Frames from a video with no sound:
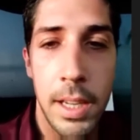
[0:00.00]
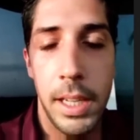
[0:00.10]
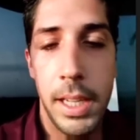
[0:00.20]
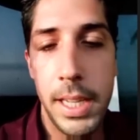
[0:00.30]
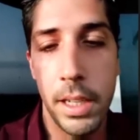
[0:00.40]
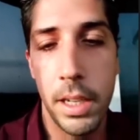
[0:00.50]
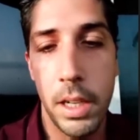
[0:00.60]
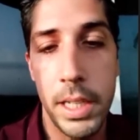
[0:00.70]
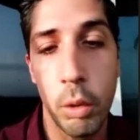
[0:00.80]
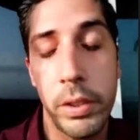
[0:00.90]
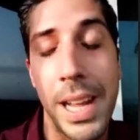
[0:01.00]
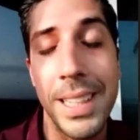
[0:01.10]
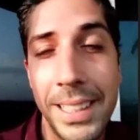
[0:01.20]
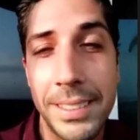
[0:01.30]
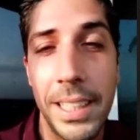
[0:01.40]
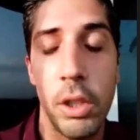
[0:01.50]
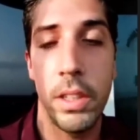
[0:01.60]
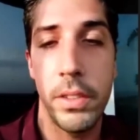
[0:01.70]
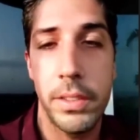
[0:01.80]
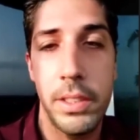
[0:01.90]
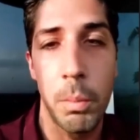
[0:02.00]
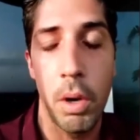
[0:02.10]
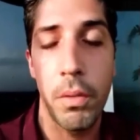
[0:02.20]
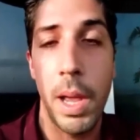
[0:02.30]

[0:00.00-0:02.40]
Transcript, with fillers: Euh, et, donc, c'est un excellent investissement.